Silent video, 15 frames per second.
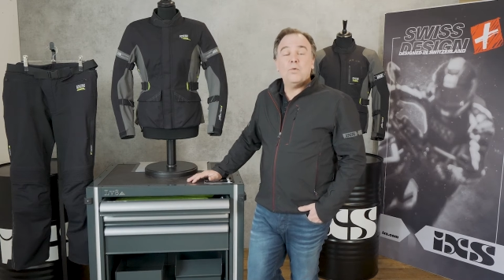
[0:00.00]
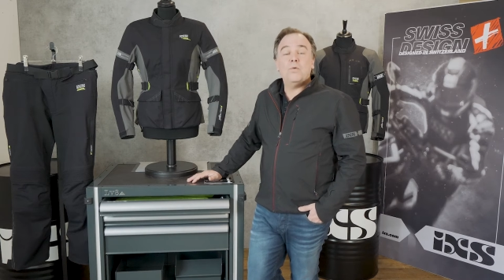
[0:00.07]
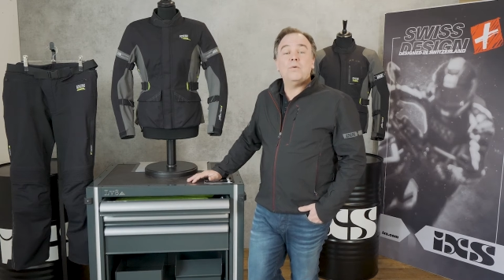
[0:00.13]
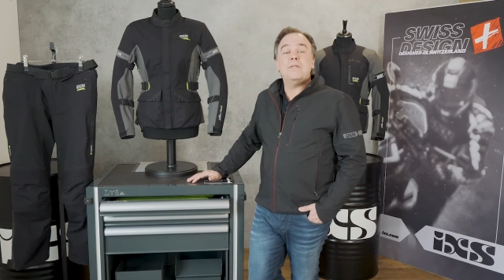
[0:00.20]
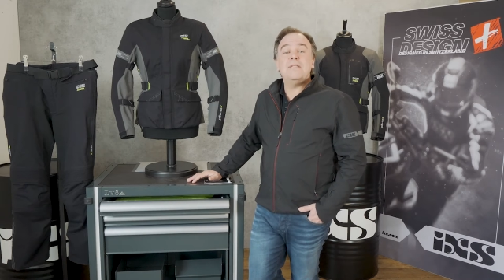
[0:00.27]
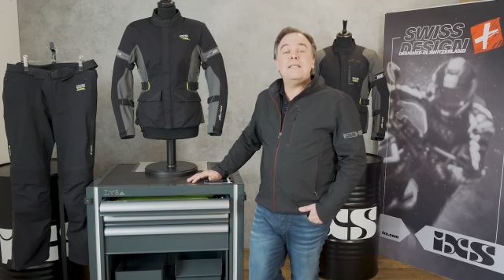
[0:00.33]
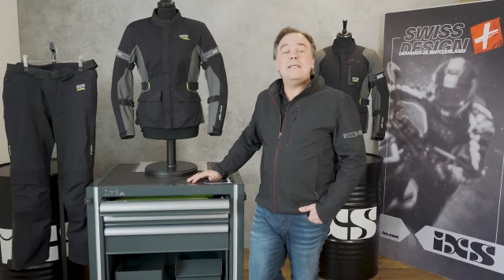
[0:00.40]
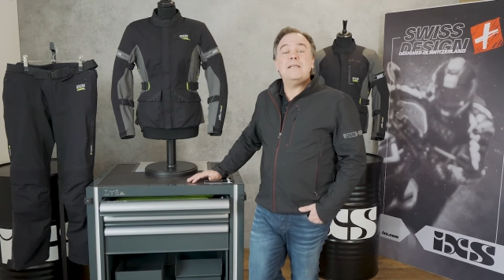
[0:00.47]

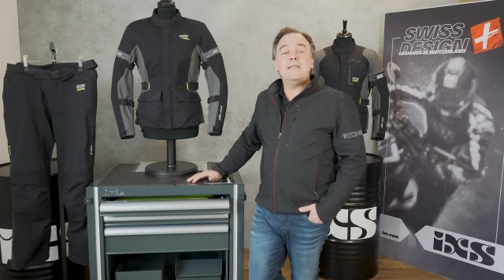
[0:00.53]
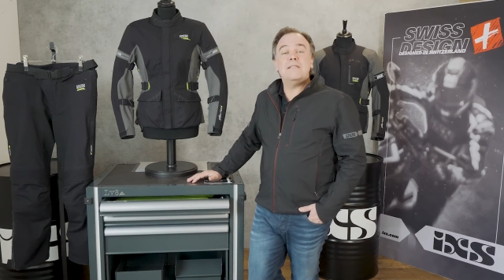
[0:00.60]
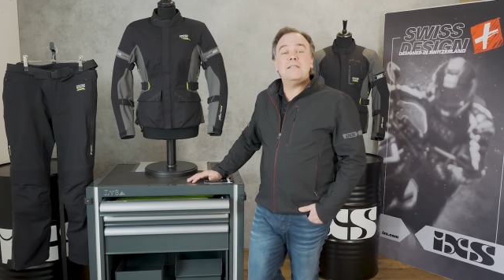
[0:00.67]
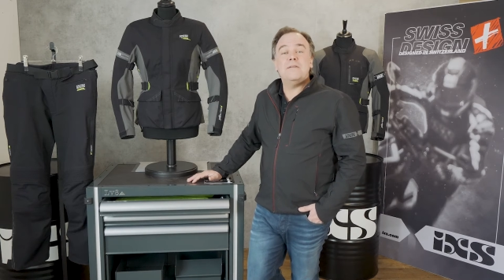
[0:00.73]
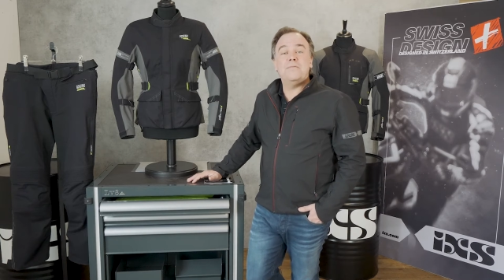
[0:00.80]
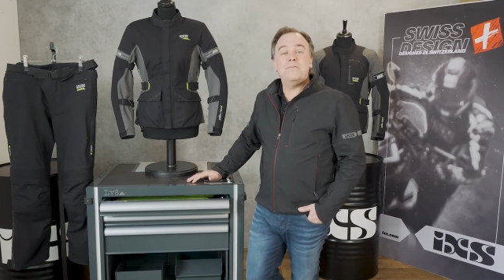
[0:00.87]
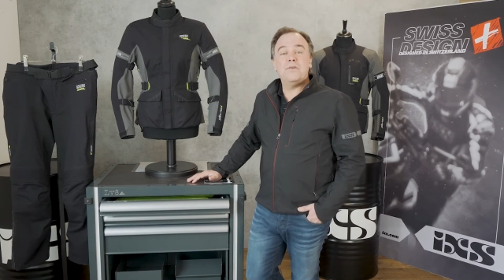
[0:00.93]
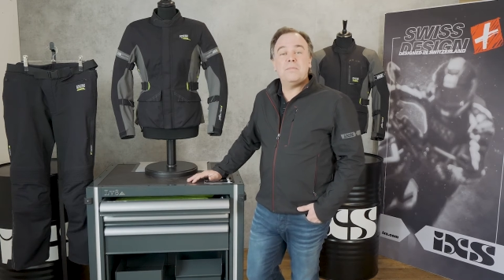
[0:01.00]
Und hier
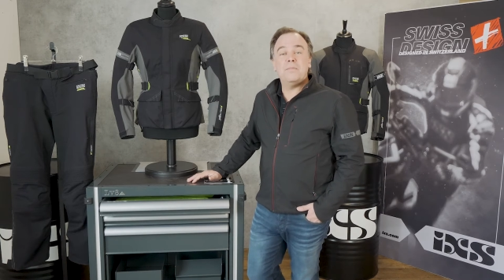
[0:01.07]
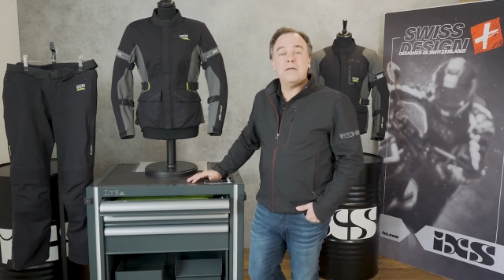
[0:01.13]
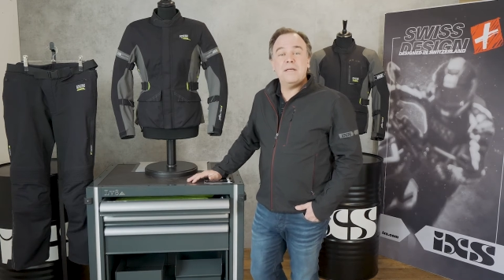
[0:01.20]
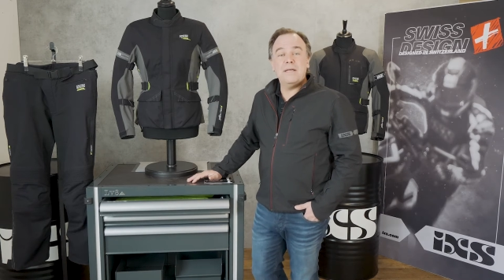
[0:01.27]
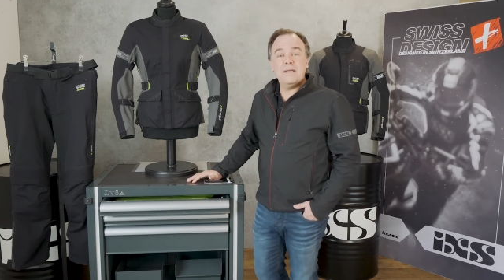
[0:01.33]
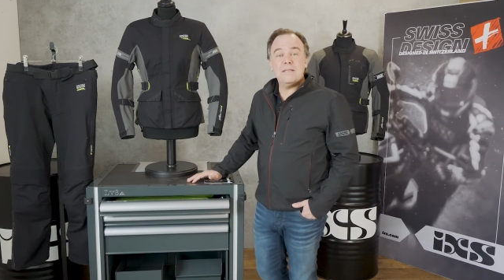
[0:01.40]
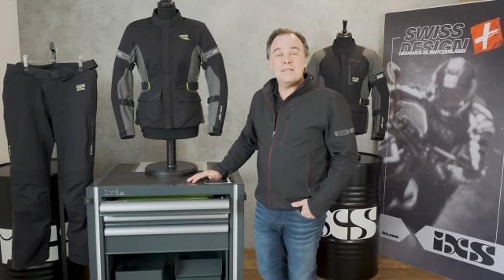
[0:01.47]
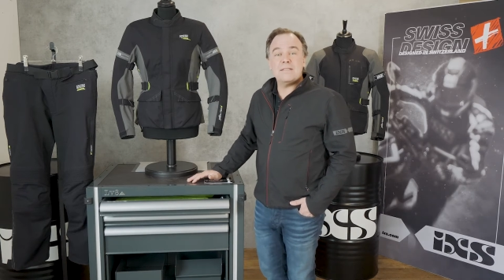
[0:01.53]
ist die Firma
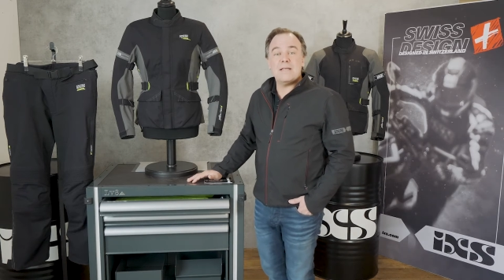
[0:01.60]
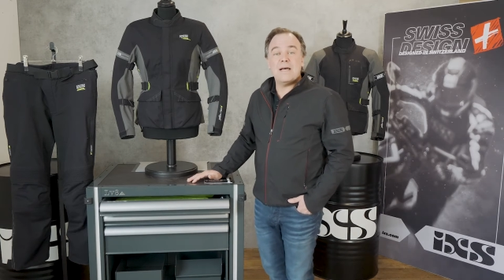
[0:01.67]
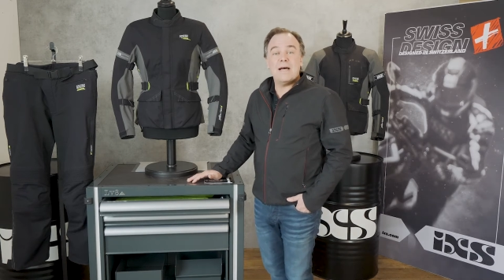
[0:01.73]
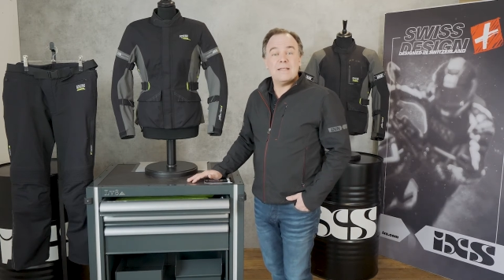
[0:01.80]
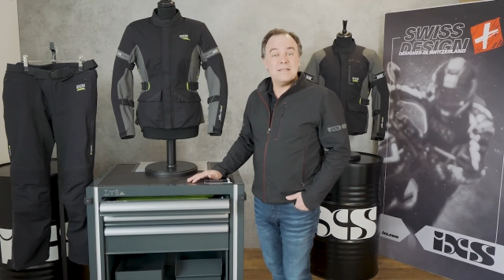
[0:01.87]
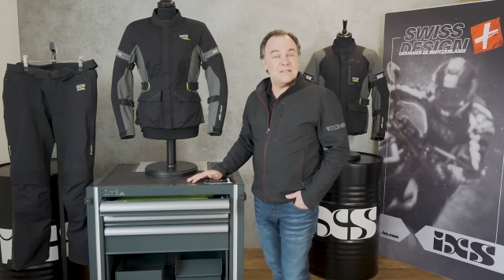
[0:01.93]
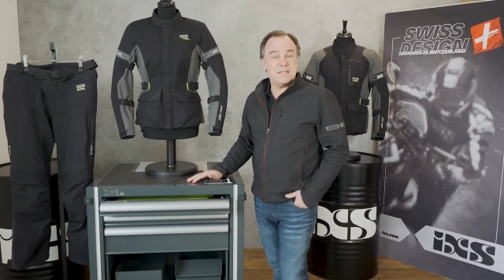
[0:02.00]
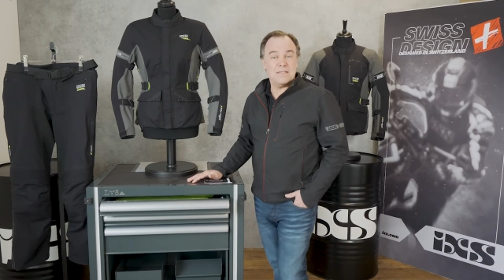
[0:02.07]
X
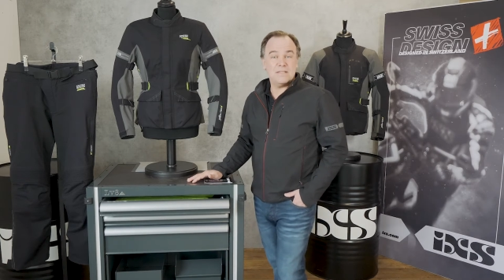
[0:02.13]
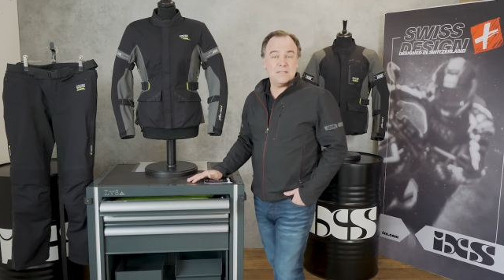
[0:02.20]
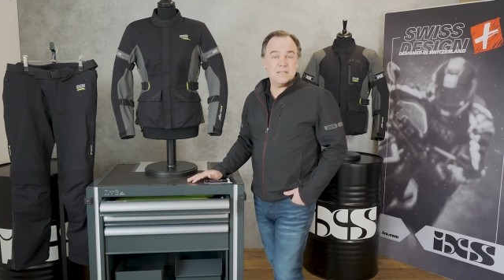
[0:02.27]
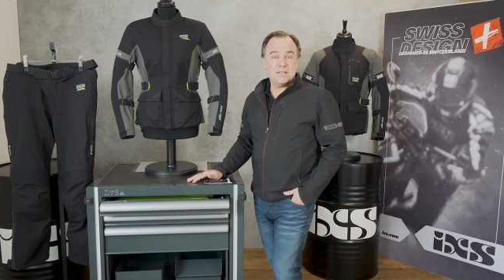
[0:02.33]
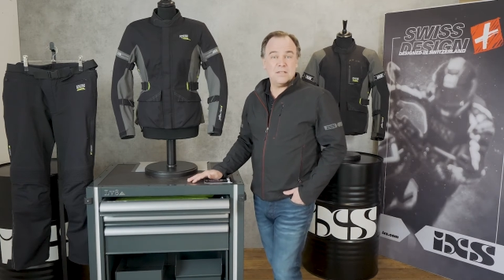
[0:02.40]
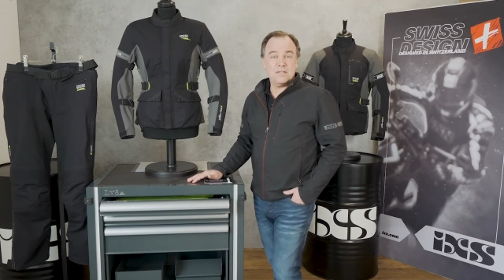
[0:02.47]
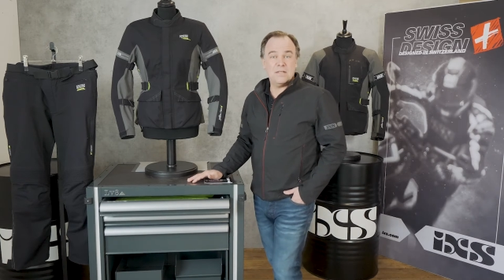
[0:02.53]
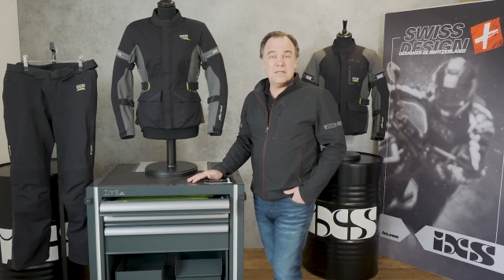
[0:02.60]

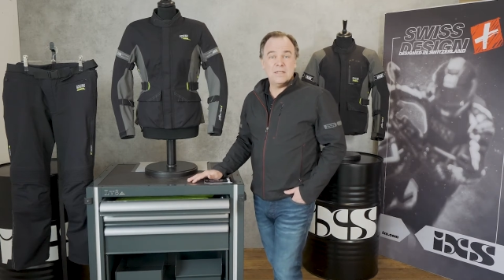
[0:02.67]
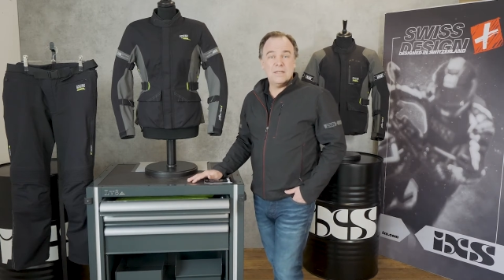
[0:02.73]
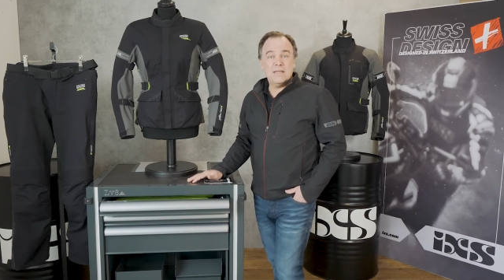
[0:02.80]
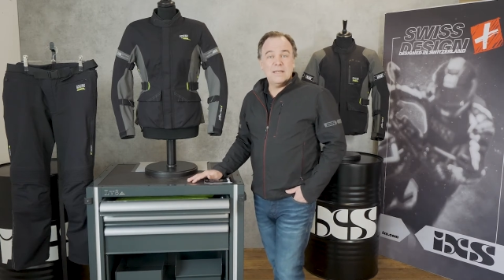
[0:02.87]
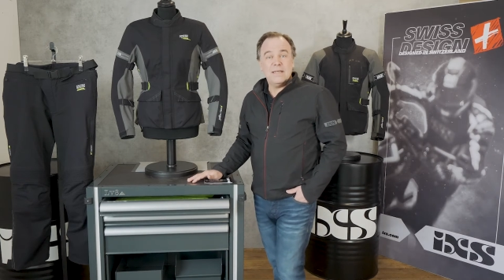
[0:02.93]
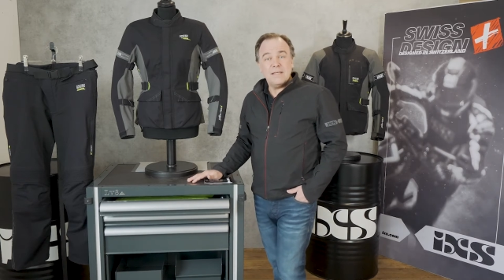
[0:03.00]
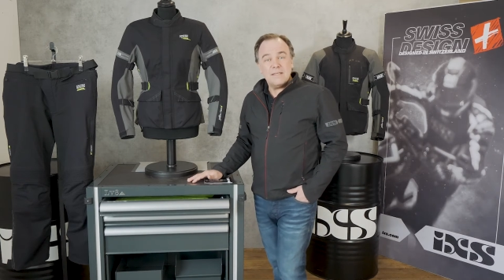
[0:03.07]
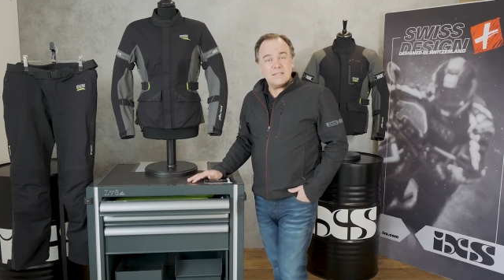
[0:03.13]
ansässig.
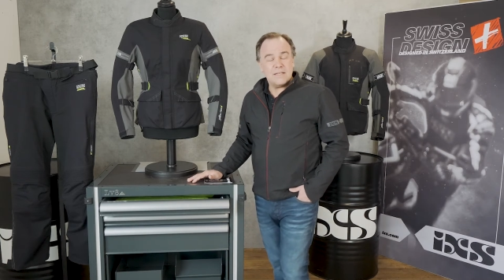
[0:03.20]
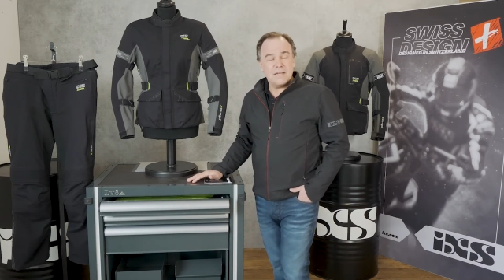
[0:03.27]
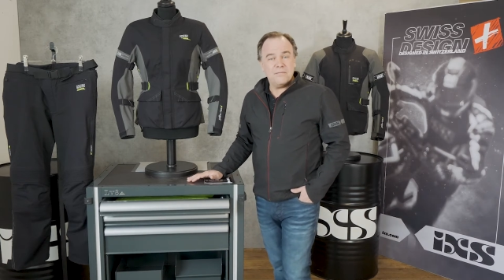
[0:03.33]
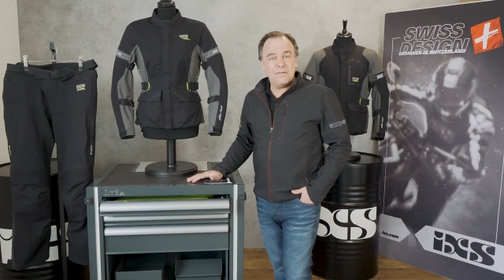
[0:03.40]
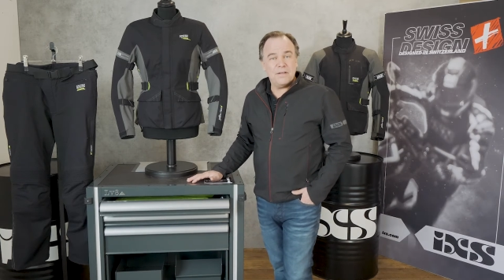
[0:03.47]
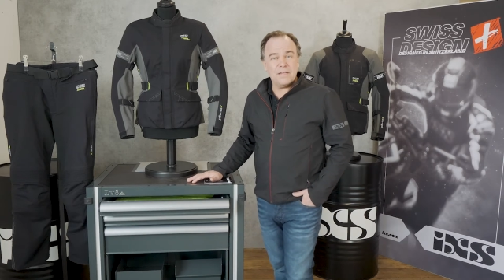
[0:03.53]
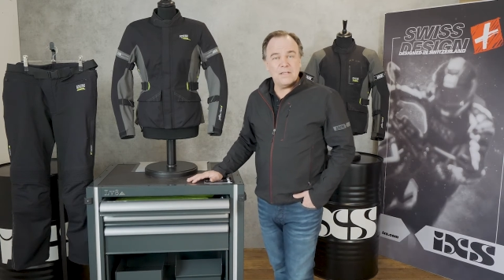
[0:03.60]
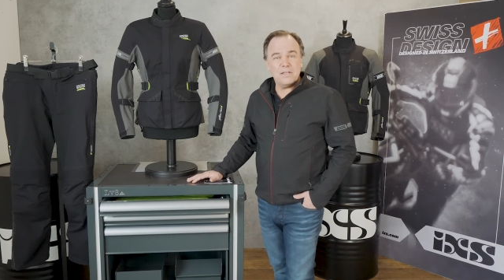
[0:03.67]
X
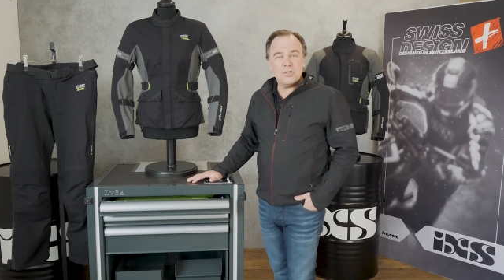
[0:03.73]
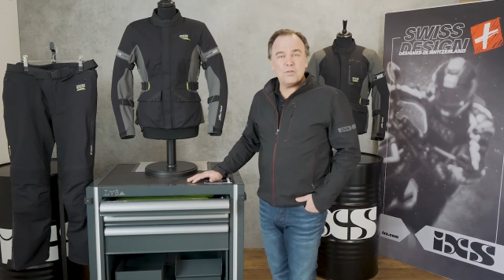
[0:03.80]
entwickelt